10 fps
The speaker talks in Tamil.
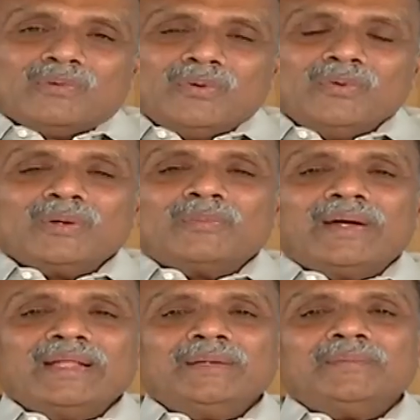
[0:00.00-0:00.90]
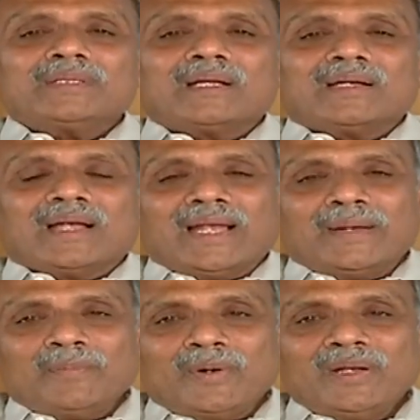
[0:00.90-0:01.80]
ஒவ்வொரு மனிதனும் தான்
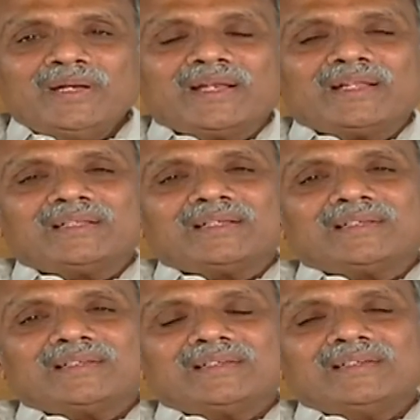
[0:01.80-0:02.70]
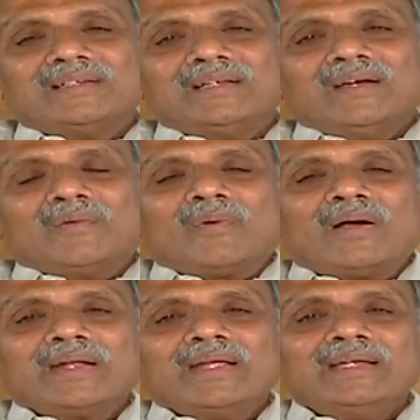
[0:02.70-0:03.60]
நலனுடன் இருந்து
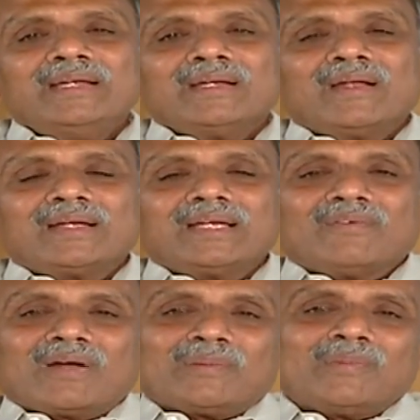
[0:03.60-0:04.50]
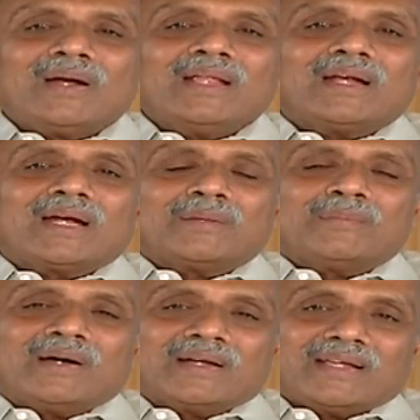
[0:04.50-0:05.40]
வாழ்கின்ற நாட்டை வளமான
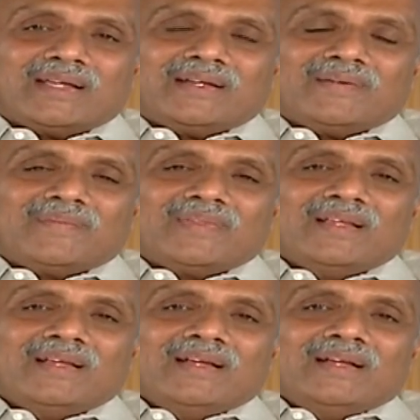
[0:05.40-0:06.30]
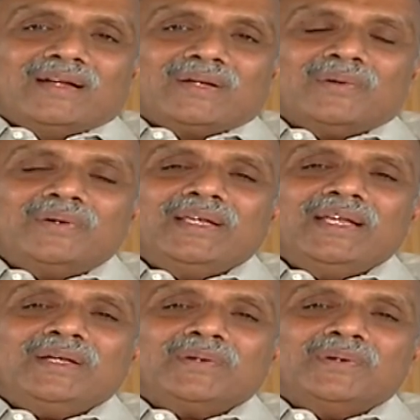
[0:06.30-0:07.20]
நாடமாக்கி டுவெண்ட்டி
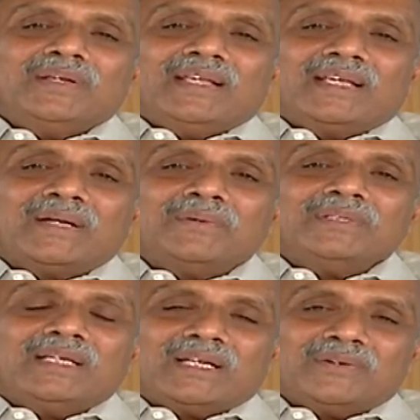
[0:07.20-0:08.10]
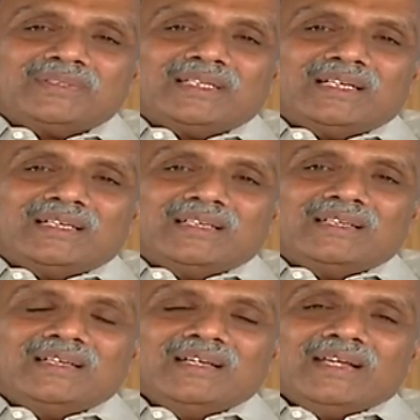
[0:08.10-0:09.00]
டுவெண்ட்டி இருபது இருபதில்
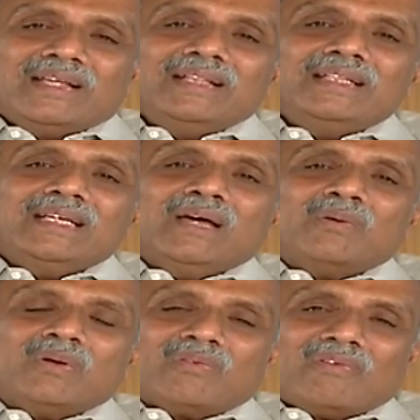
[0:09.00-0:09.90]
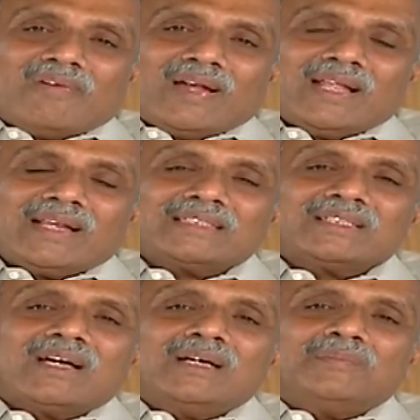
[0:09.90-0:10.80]
இந்தியாவில்
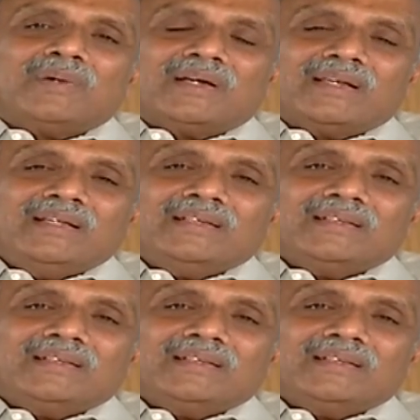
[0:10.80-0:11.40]
வல்லரசாக மாறி